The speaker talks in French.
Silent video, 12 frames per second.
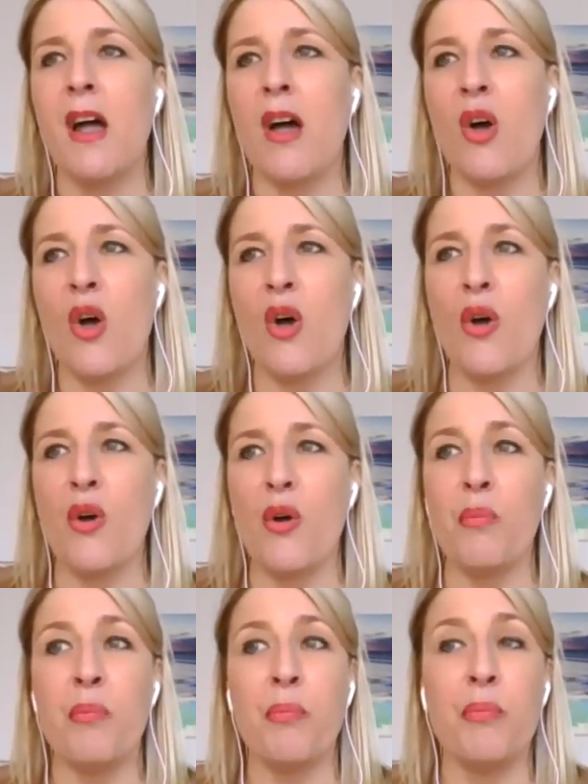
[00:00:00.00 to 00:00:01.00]

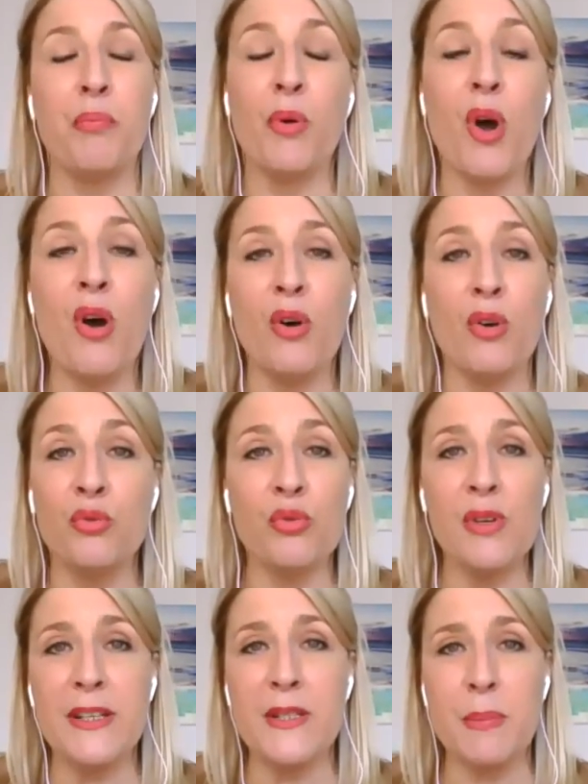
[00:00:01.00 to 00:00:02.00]
euh, prend
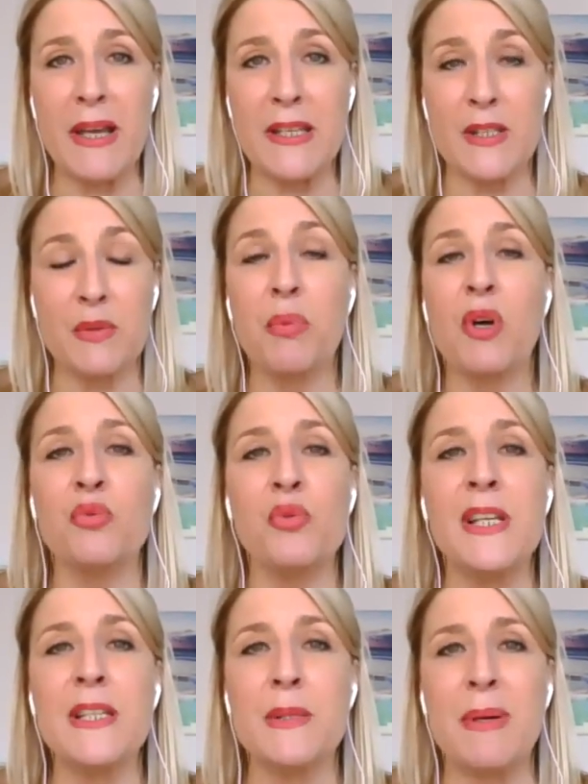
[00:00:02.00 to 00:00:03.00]
tout l'espace, prend tout
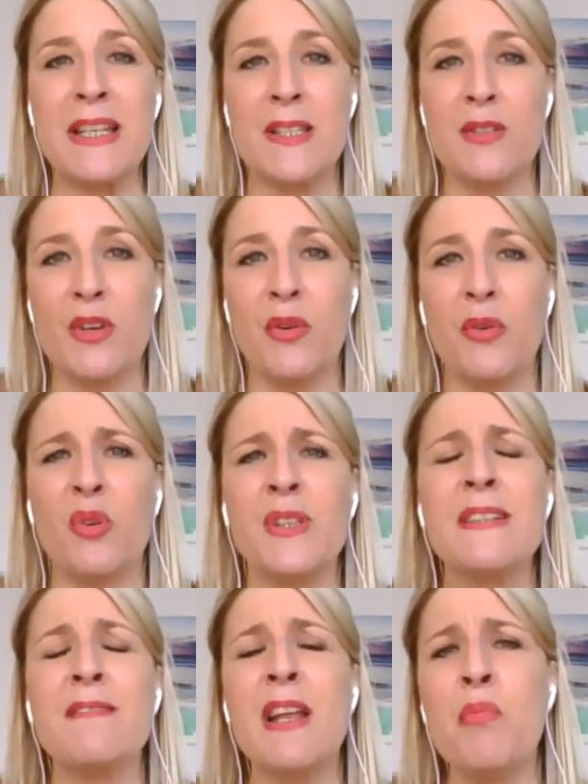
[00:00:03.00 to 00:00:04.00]
l'espace-temps. On
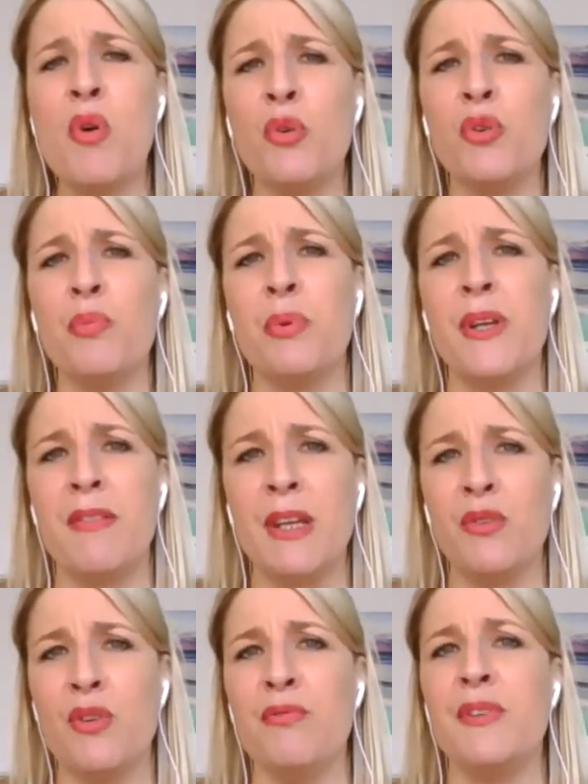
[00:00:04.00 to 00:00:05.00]
est tellement occupé
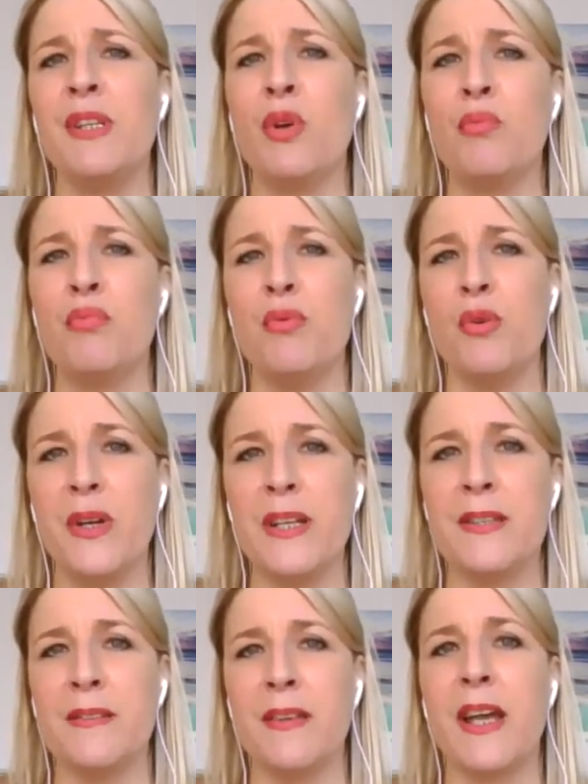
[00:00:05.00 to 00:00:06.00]
avec nos vies, nos boulots,
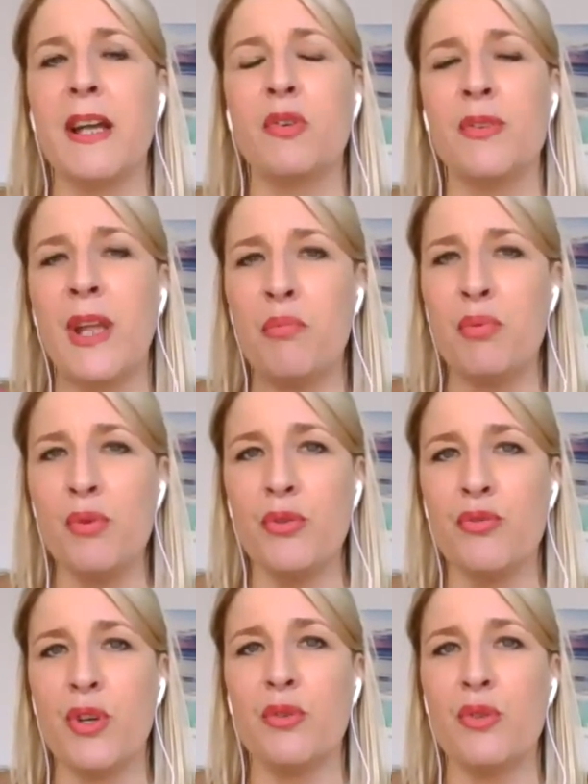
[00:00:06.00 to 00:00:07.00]
etc., qu'on n'a plus le
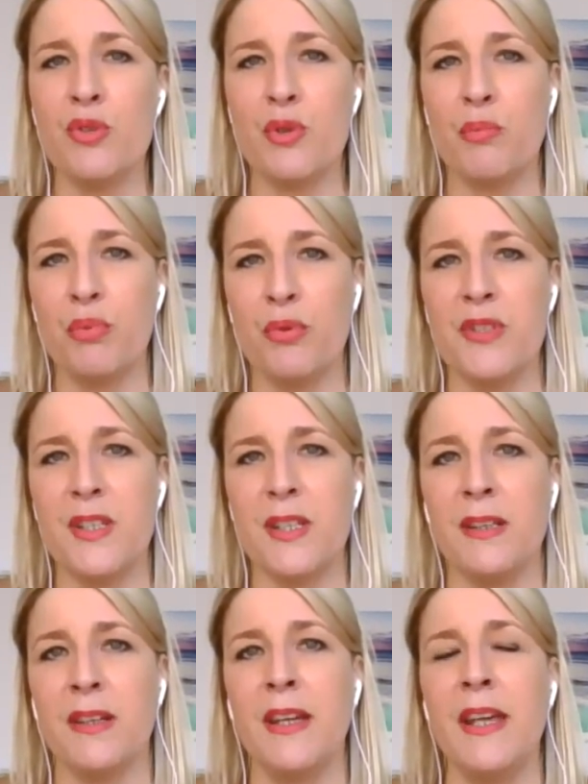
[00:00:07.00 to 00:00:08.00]
temps de se
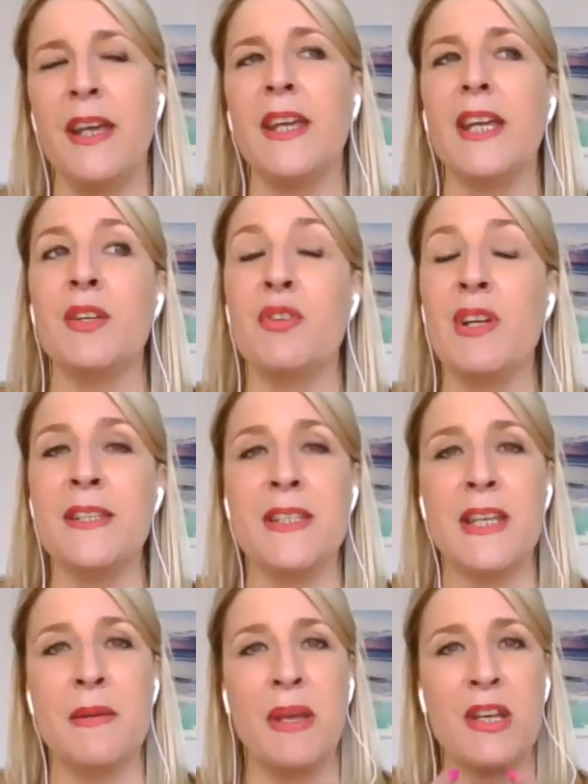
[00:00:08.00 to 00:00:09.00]
poser et de
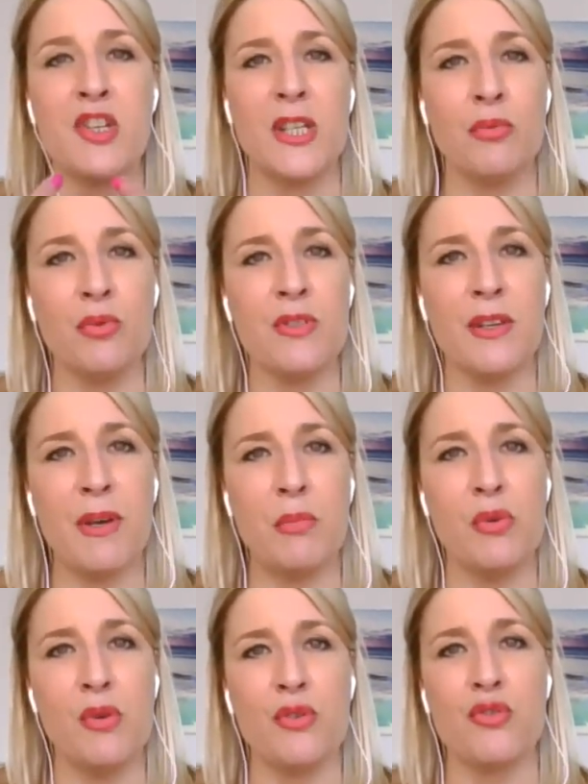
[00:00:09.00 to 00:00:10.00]
laisser émerger toutes ces
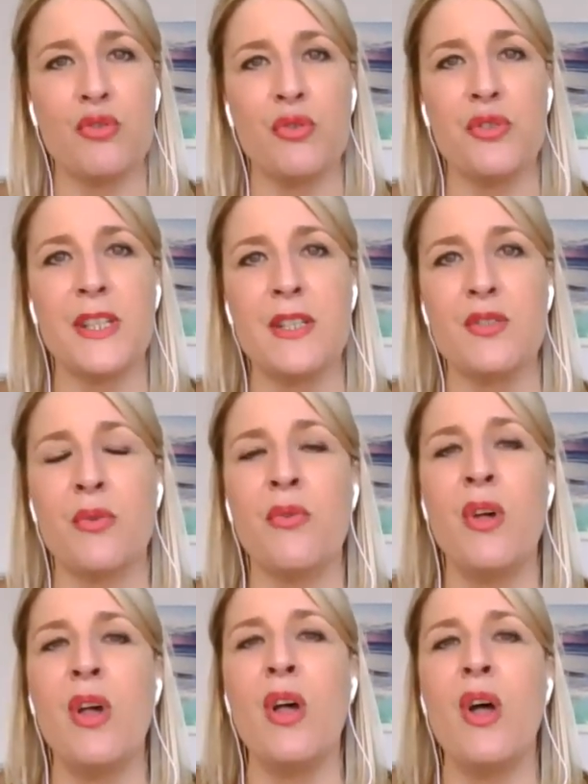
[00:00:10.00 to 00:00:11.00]
fabuleuses choses qui sont
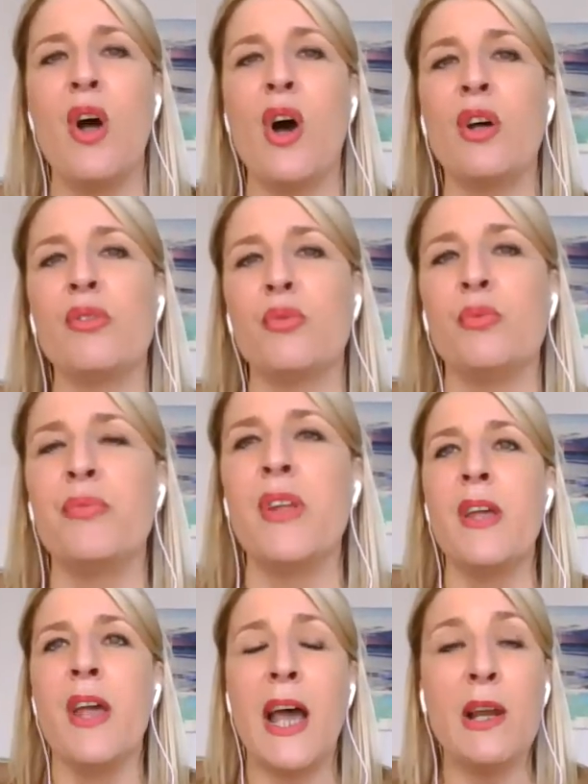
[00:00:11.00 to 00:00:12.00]
en nous.
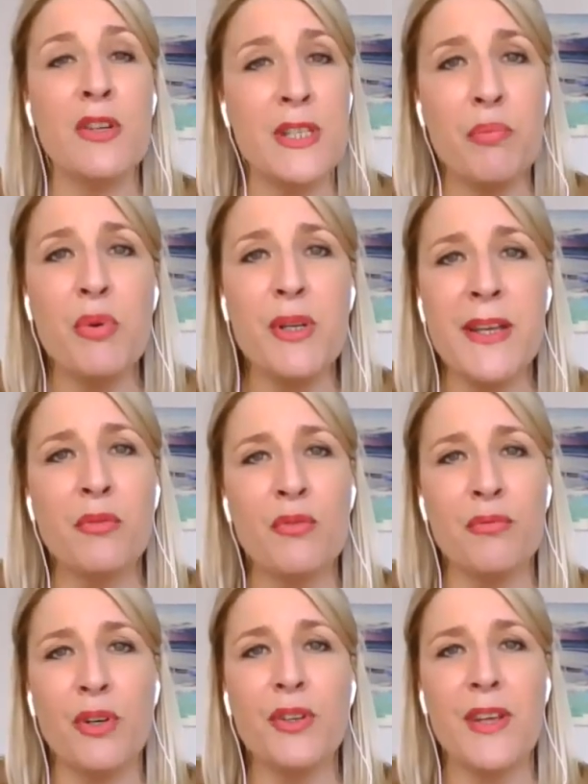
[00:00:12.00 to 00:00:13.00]
Alors, ça peut être
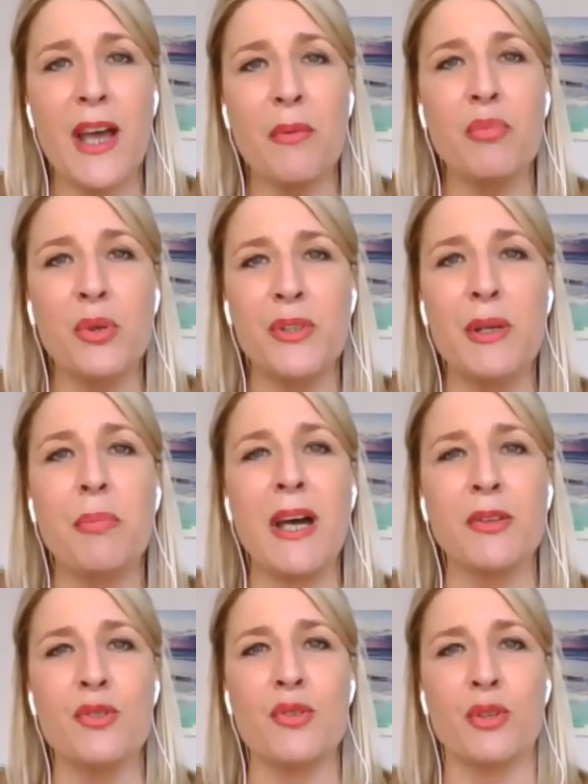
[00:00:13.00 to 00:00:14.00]
inconfortable, oui, au
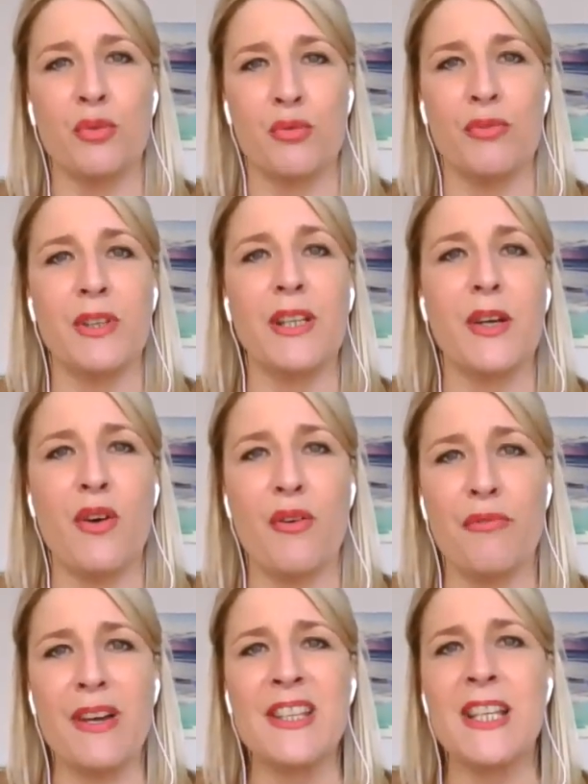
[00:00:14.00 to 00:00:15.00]
départ, de se retrouver euh,
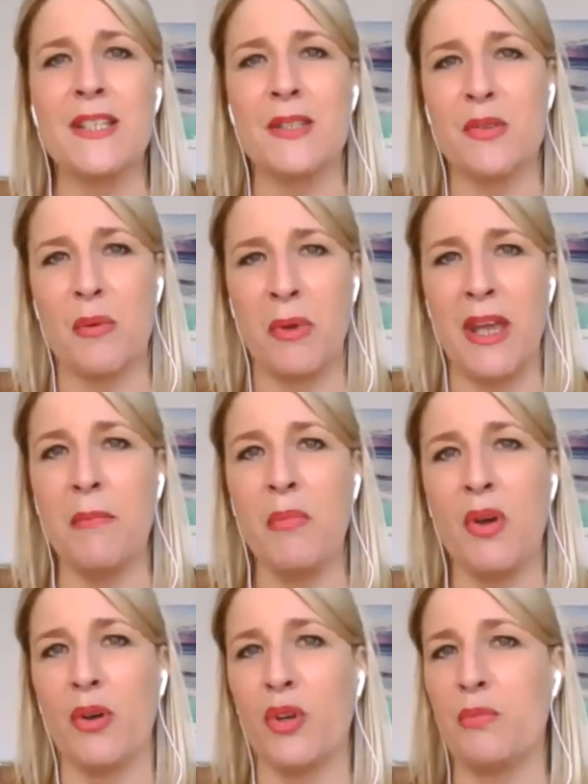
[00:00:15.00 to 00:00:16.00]
face à soi-même,
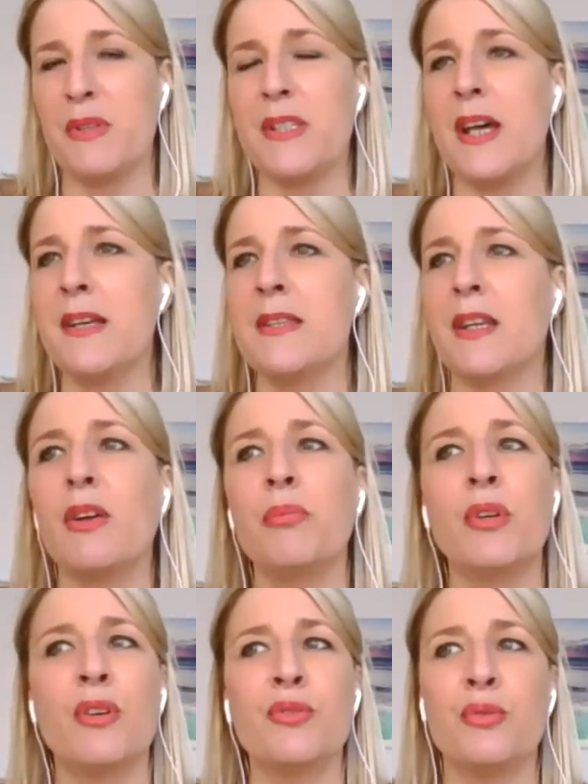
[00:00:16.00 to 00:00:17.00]
euh, comme ça. C'est
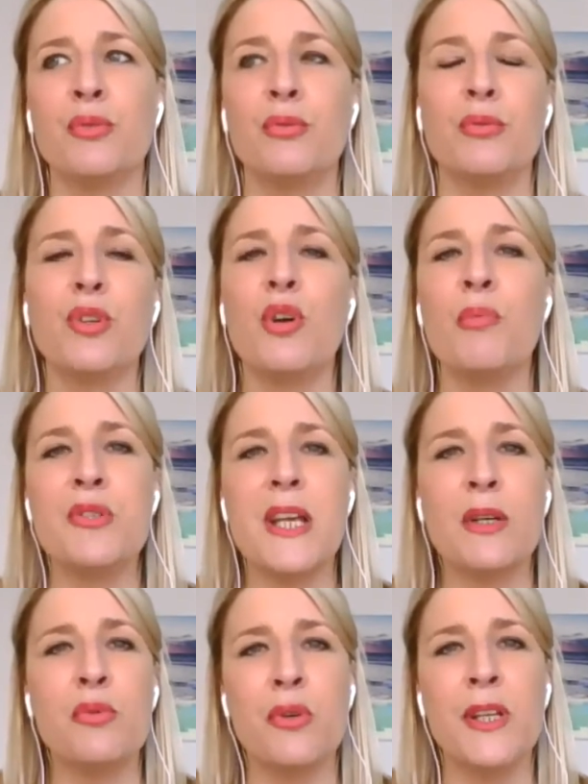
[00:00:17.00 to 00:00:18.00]
comme quand on commence
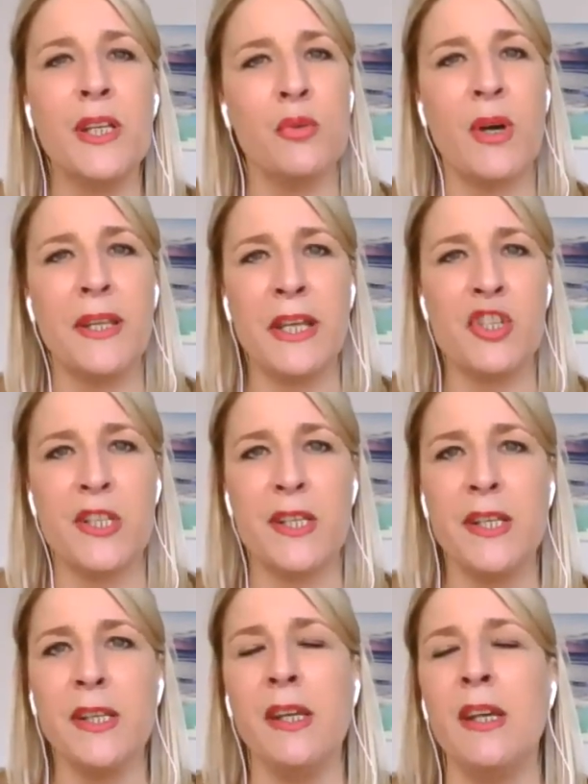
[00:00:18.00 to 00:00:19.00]
à courir ou à
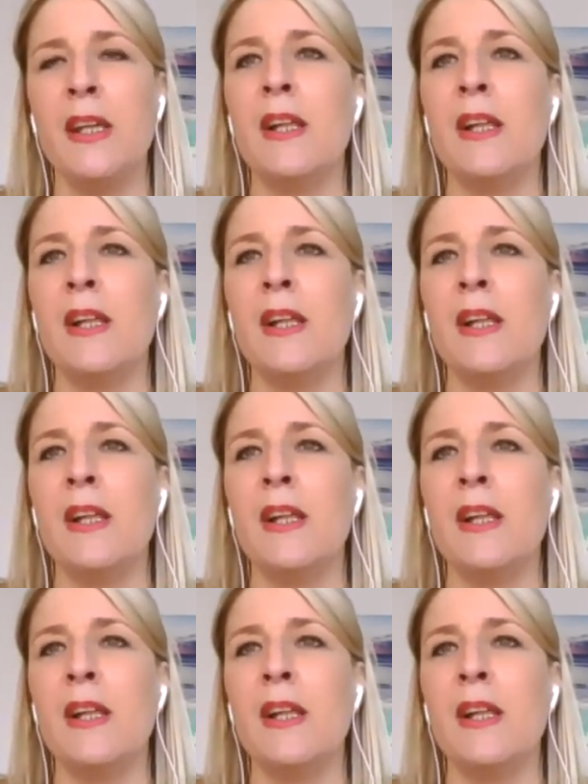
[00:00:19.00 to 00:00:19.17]
nager.